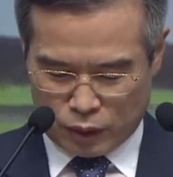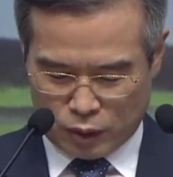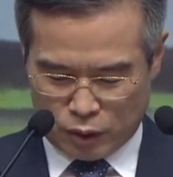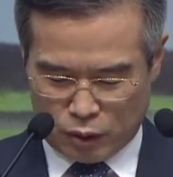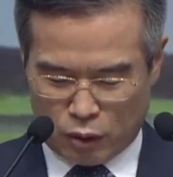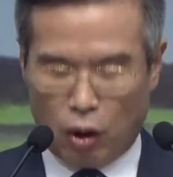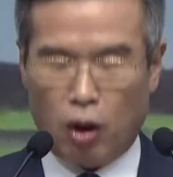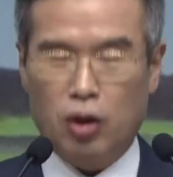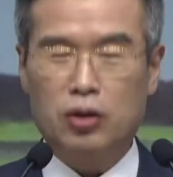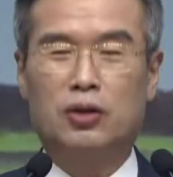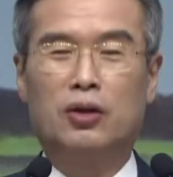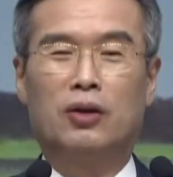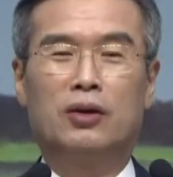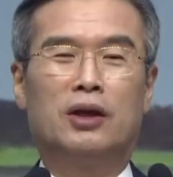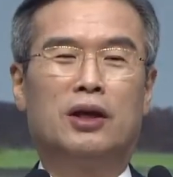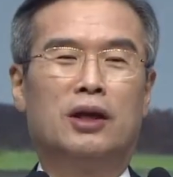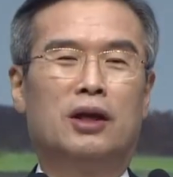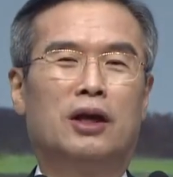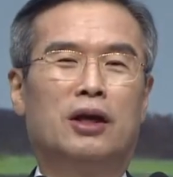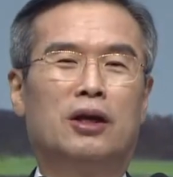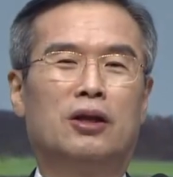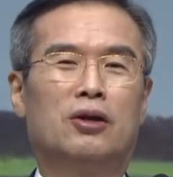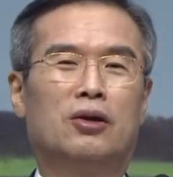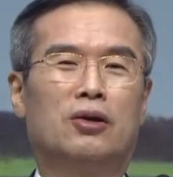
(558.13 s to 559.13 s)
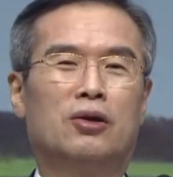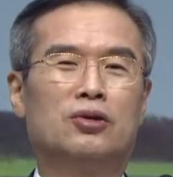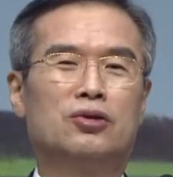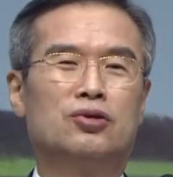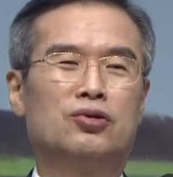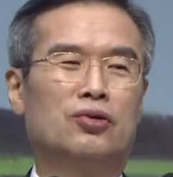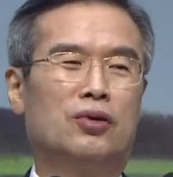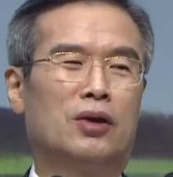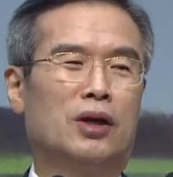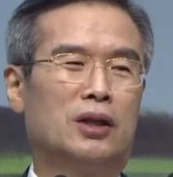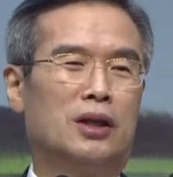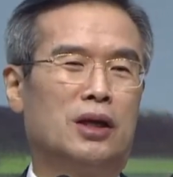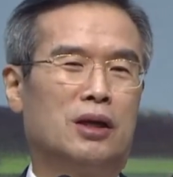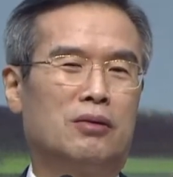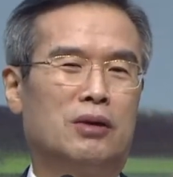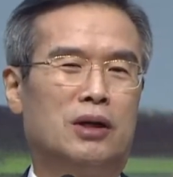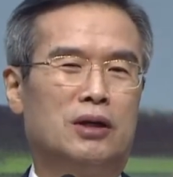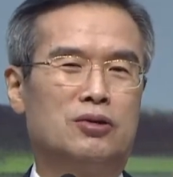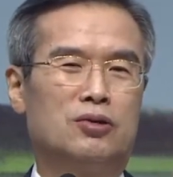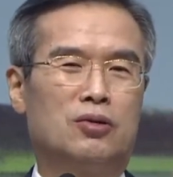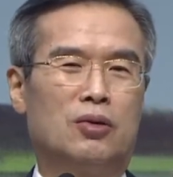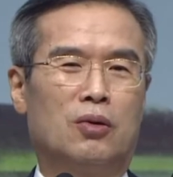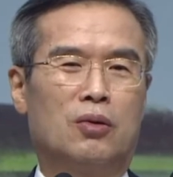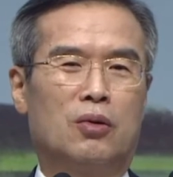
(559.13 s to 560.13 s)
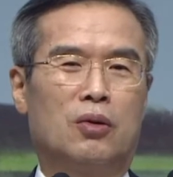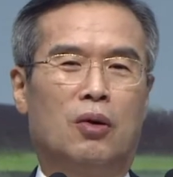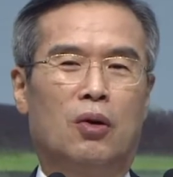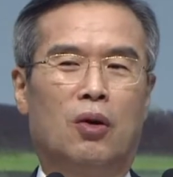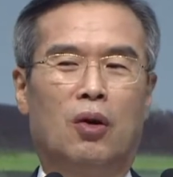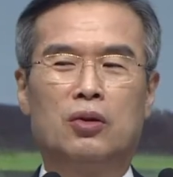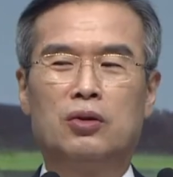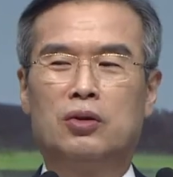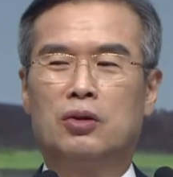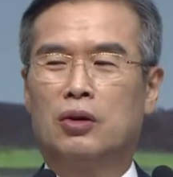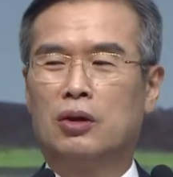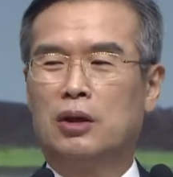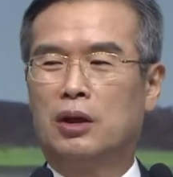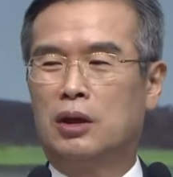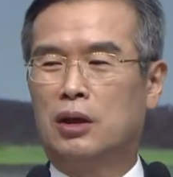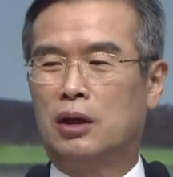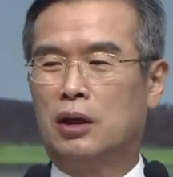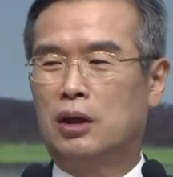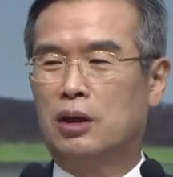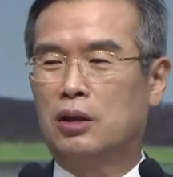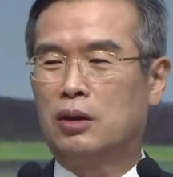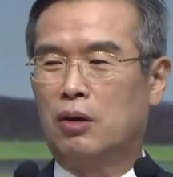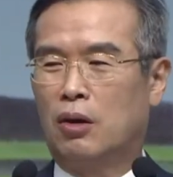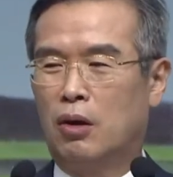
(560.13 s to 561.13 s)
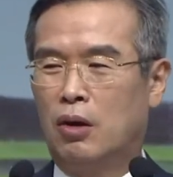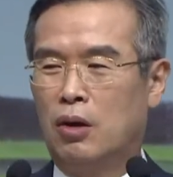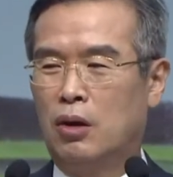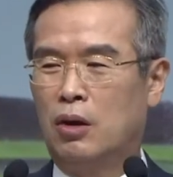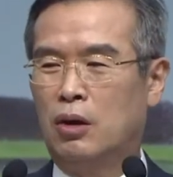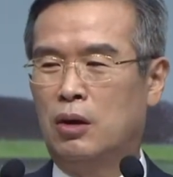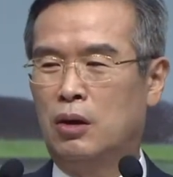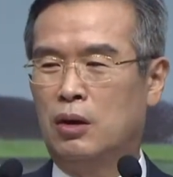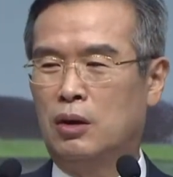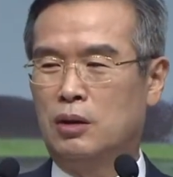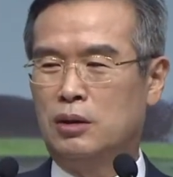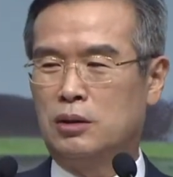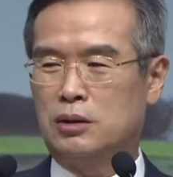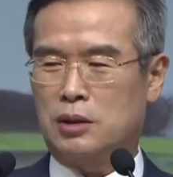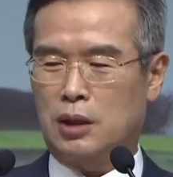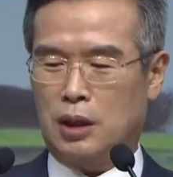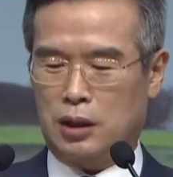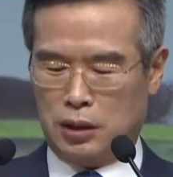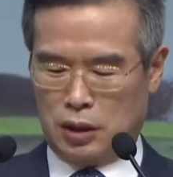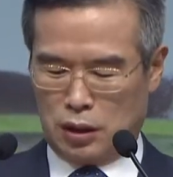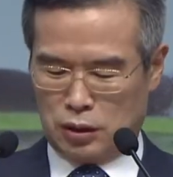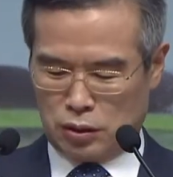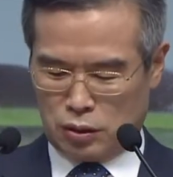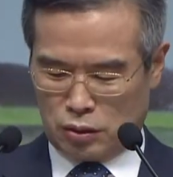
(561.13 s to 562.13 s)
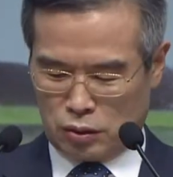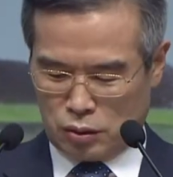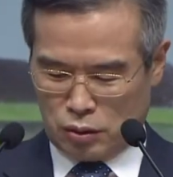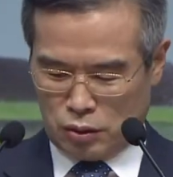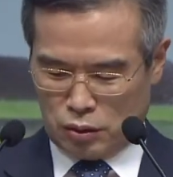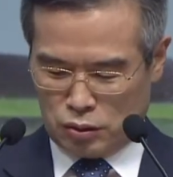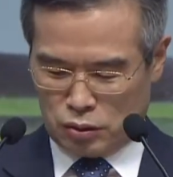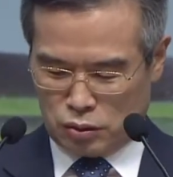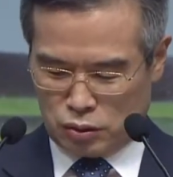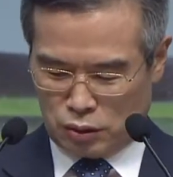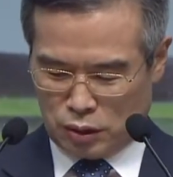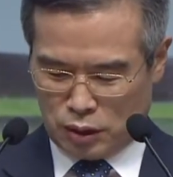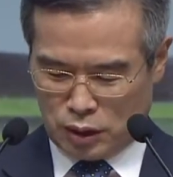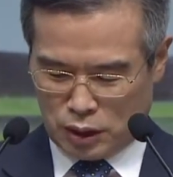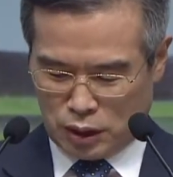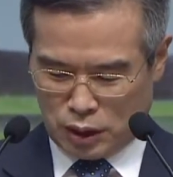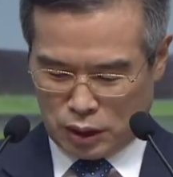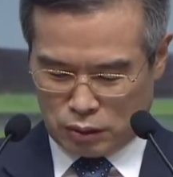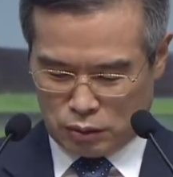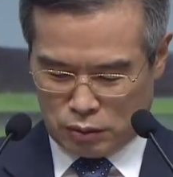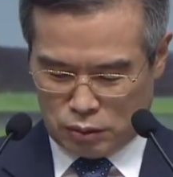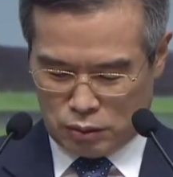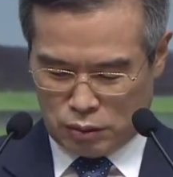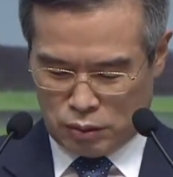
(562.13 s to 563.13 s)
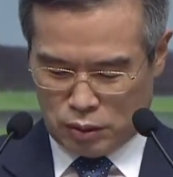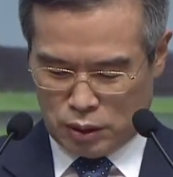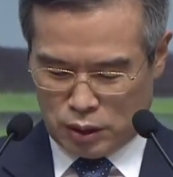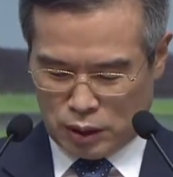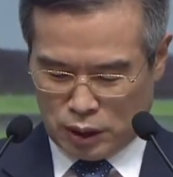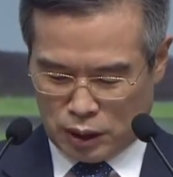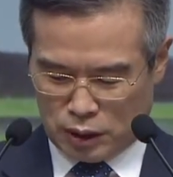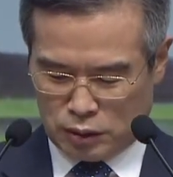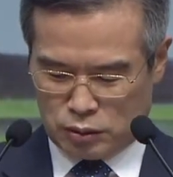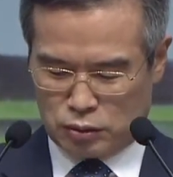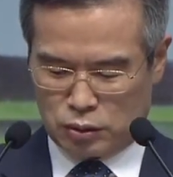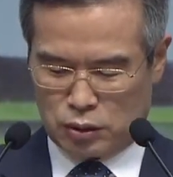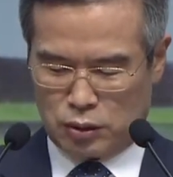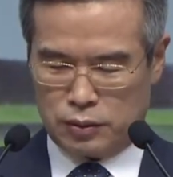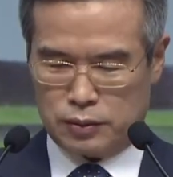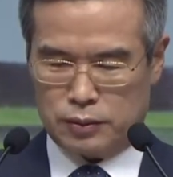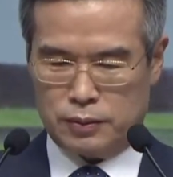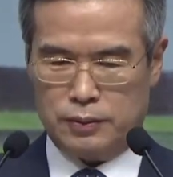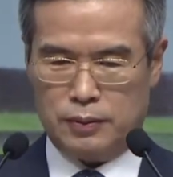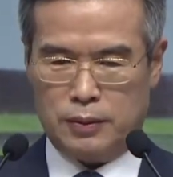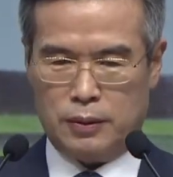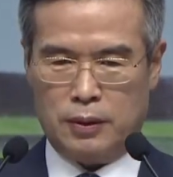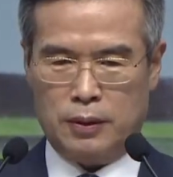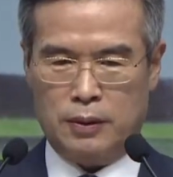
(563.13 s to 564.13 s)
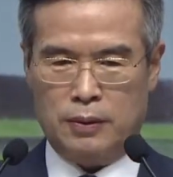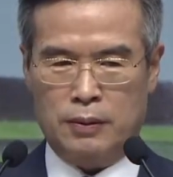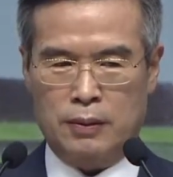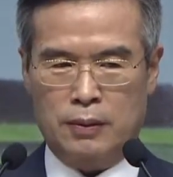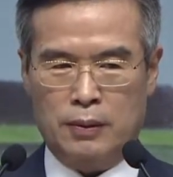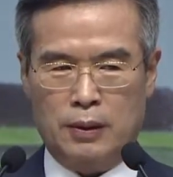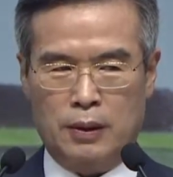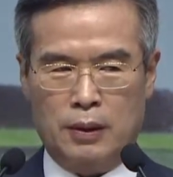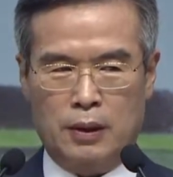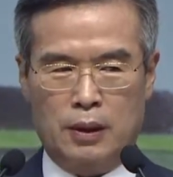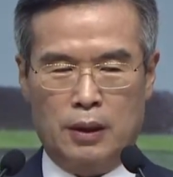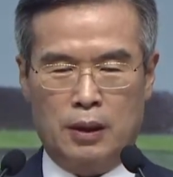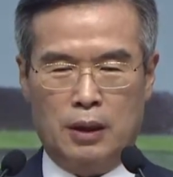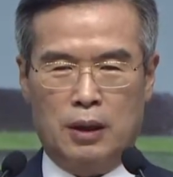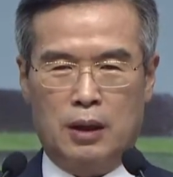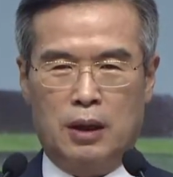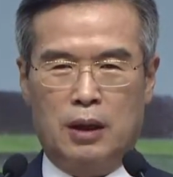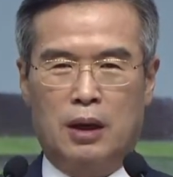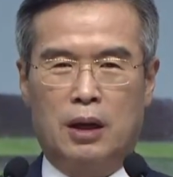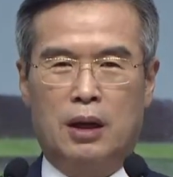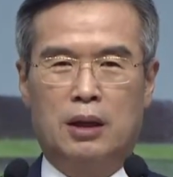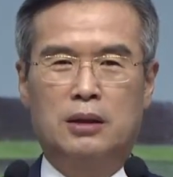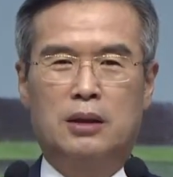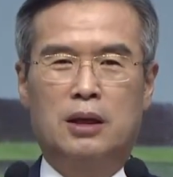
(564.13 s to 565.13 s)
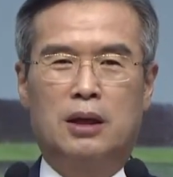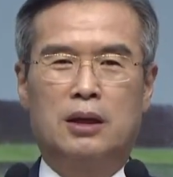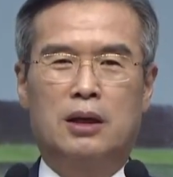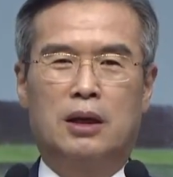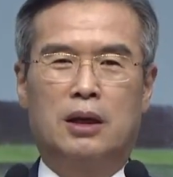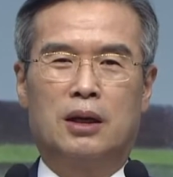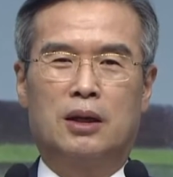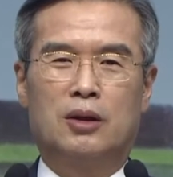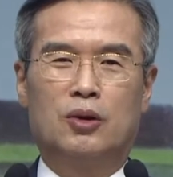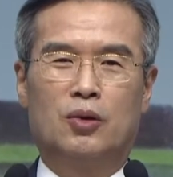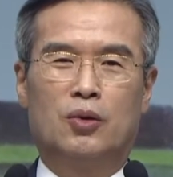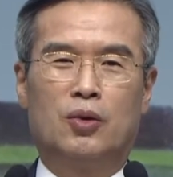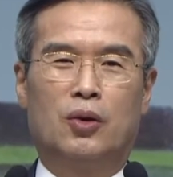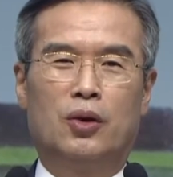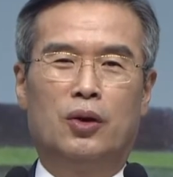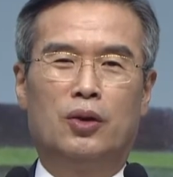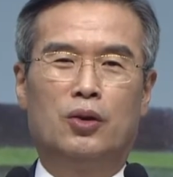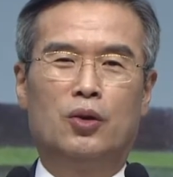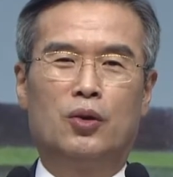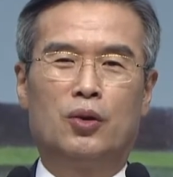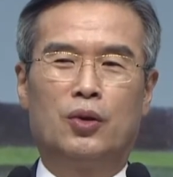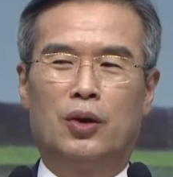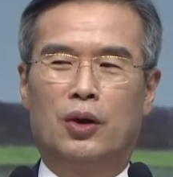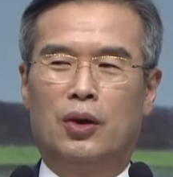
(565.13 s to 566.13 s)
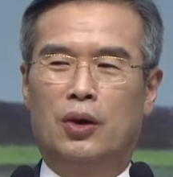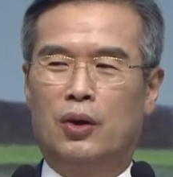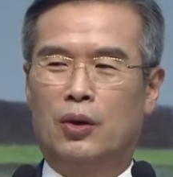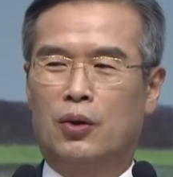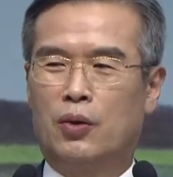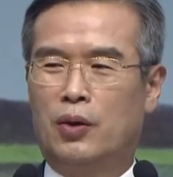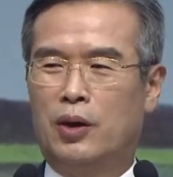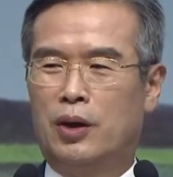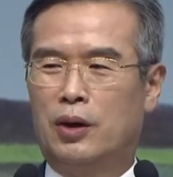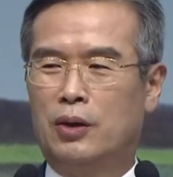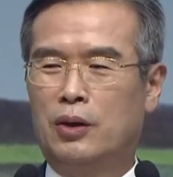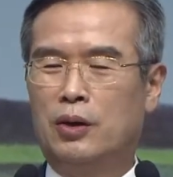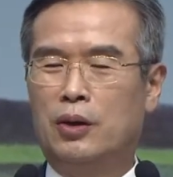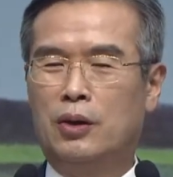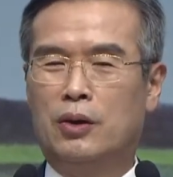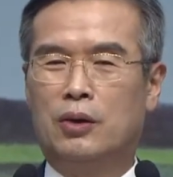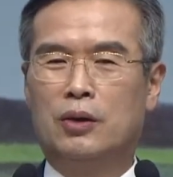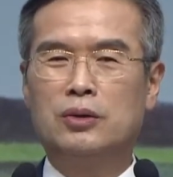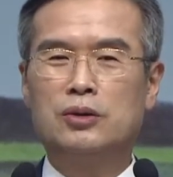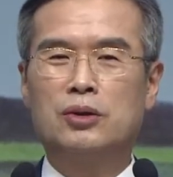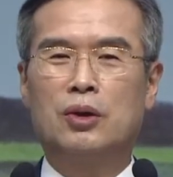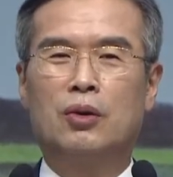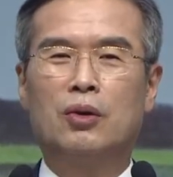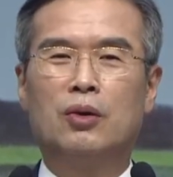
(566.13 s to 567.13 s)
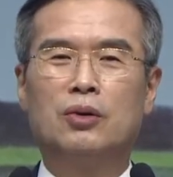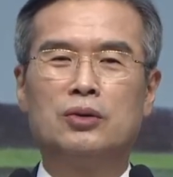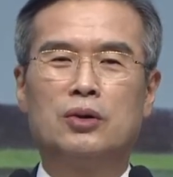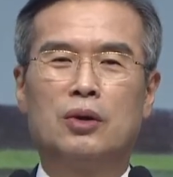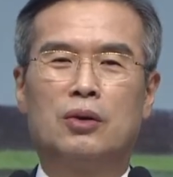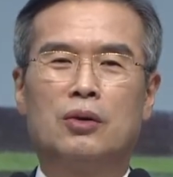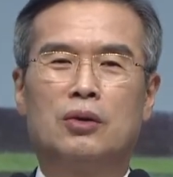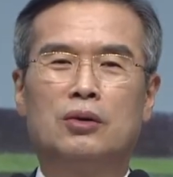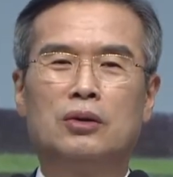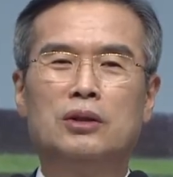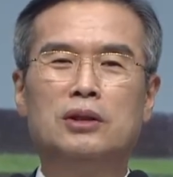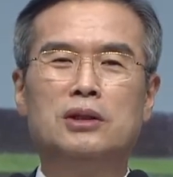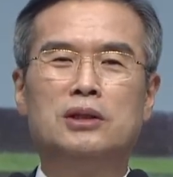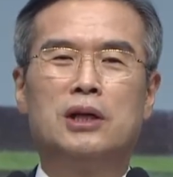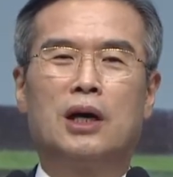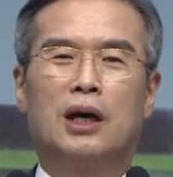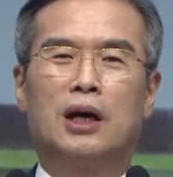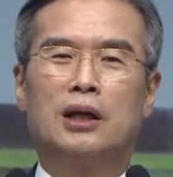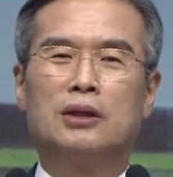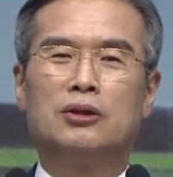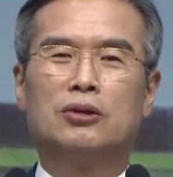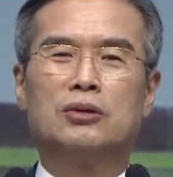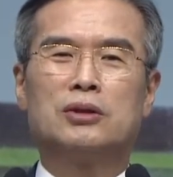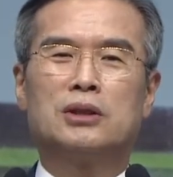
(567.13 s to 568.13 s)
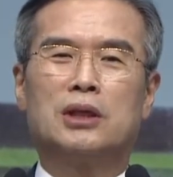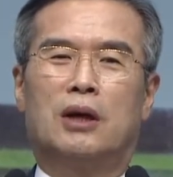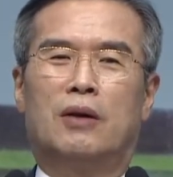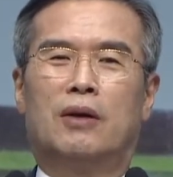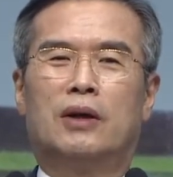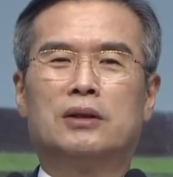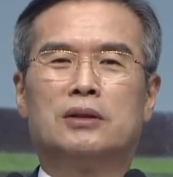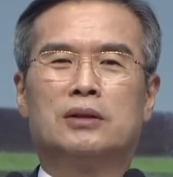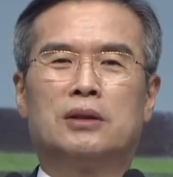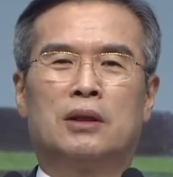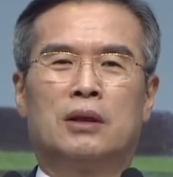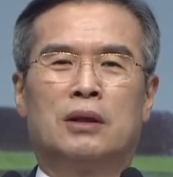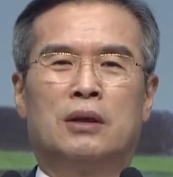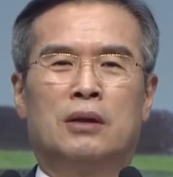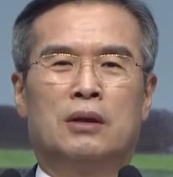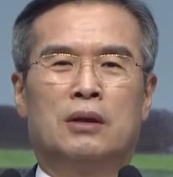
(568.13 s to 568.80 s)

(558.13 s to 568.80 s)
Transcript: 어떤 기능이 더 중요하다고 할 수 없고 어떤 기능이 덜 상대적으로 중요하다고 할 수가 없습니다. 안타깝게도 고린도 교회는요 서로 서로 은사 가지고 싸웠어요.